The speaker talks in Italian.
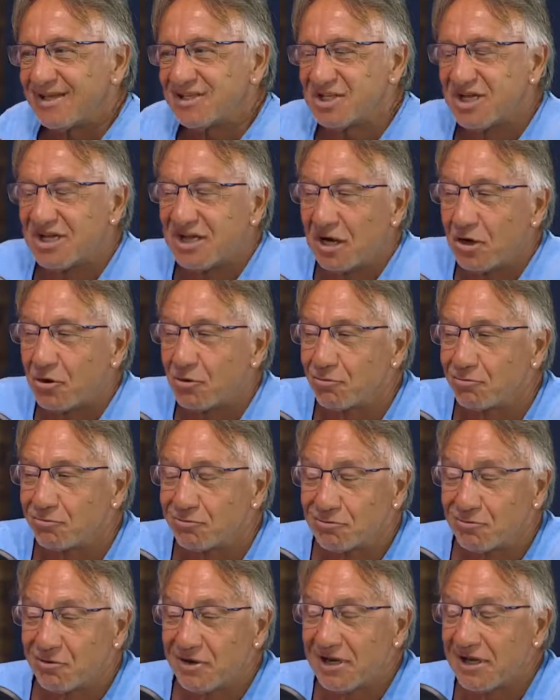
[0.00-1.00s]

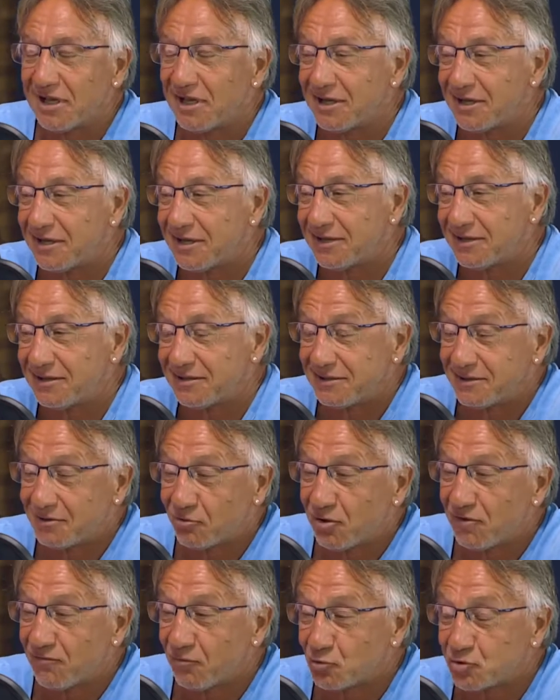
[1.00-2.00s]
C'erano quelli
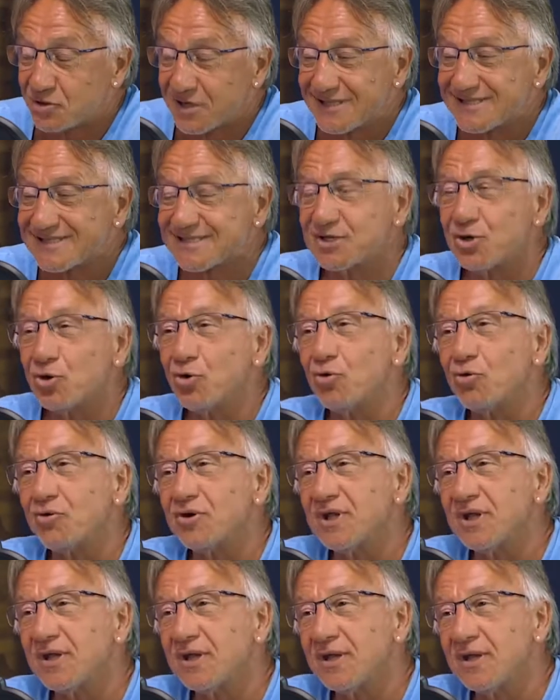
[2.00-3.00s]
con le
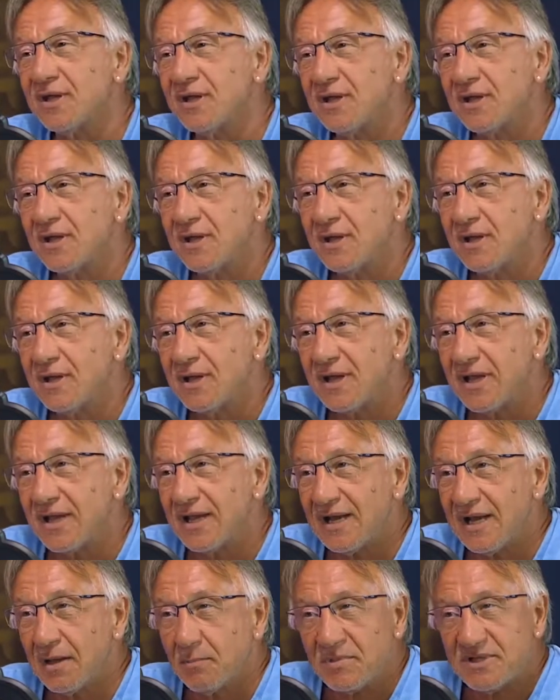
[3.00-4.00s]
frustrazioni
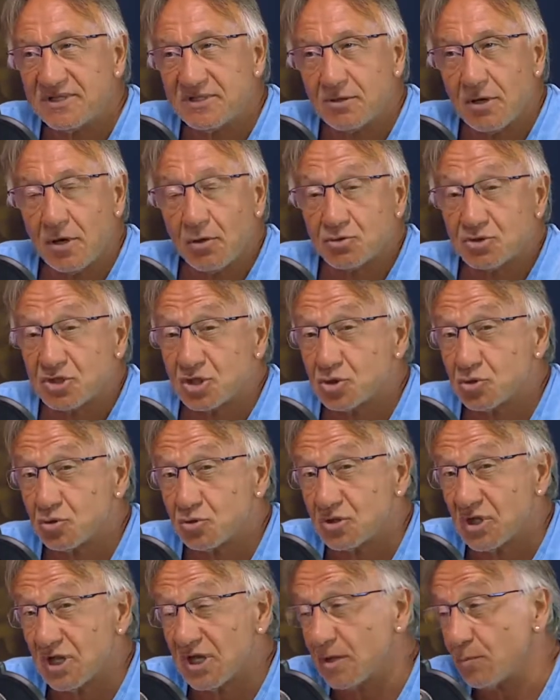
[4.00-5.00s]
e le ambizioni allo stesso
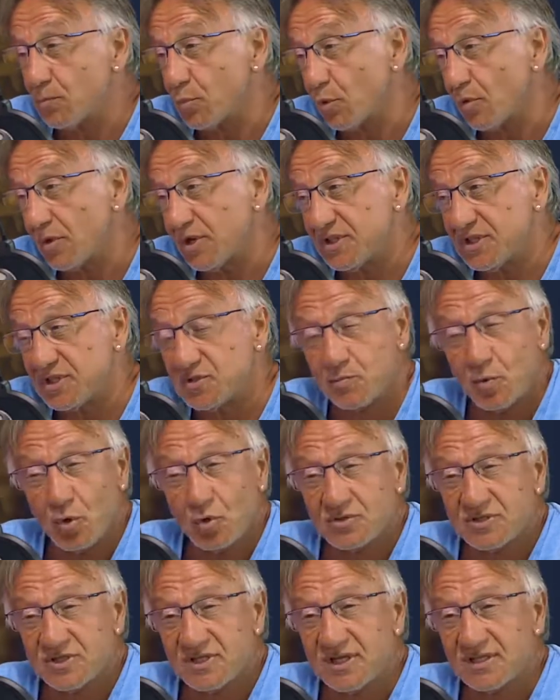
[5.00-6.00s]
tempo, quelli
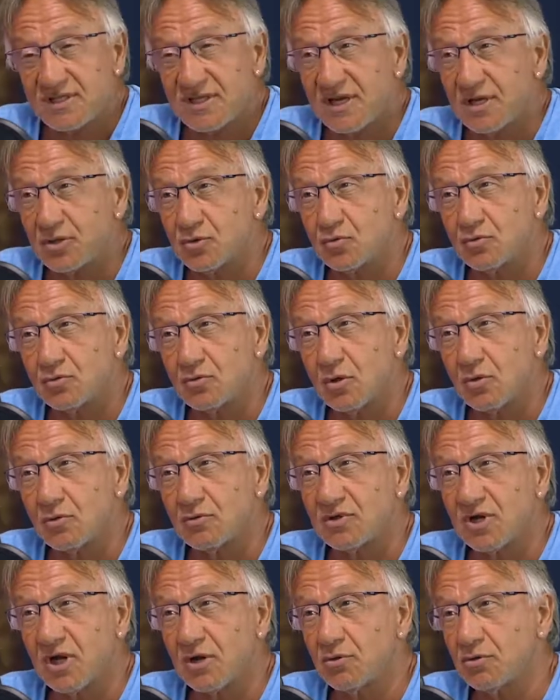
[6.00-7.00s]
disposti a dire tutto il
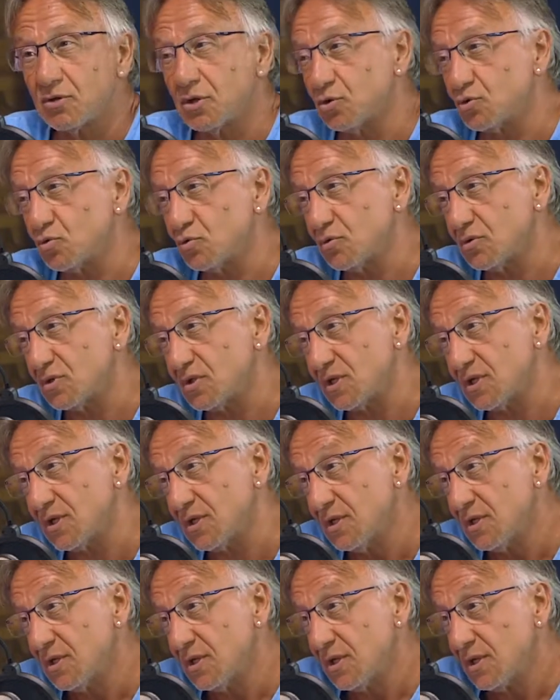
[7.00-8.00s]
contrario mm. di tutti,
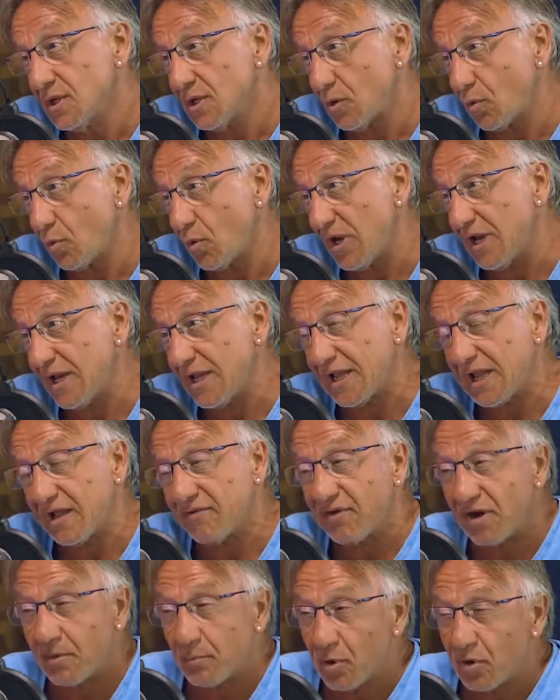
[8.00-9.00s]
quelli che
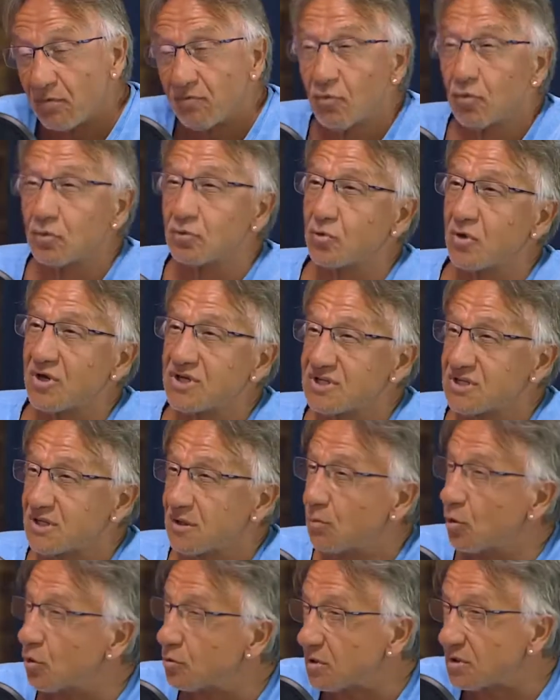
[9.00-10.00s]
avrebbero voluto essere
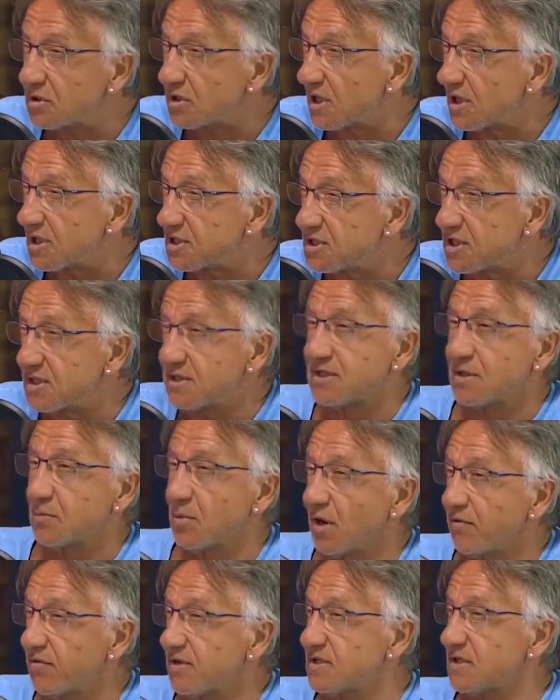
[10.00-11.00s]
molto intelligenti e
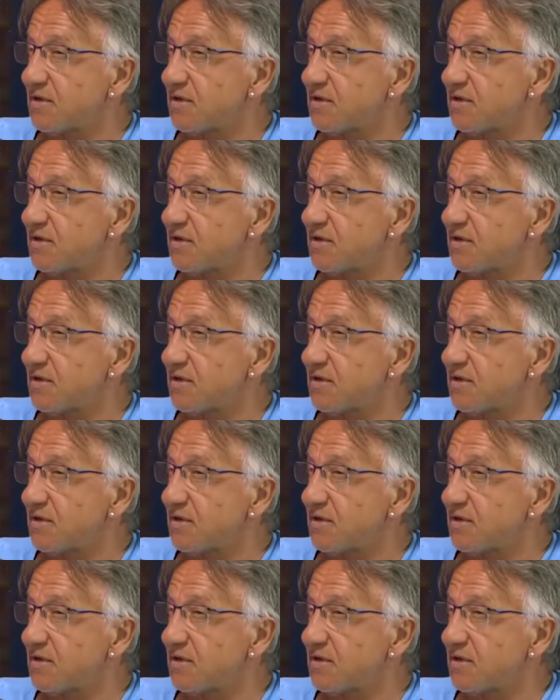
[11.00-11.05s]
bravi a